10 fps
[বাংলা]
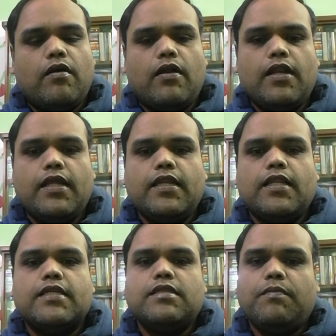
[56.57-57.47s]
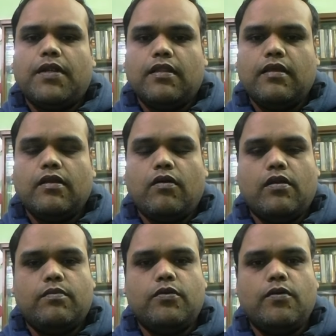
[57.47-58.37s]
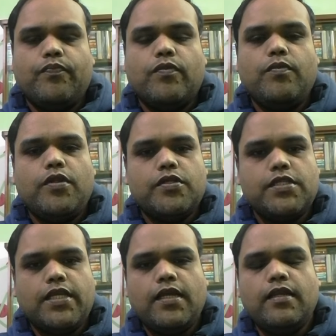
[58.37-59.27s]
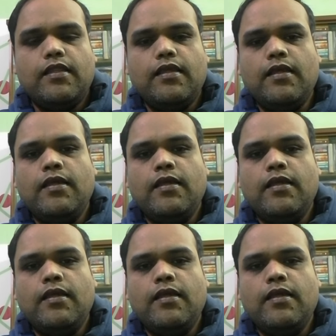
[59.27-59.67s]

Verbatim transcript: অনলাইন ক্লাসে পাঠদান করাবো প্রিয় শিক্ষার্থী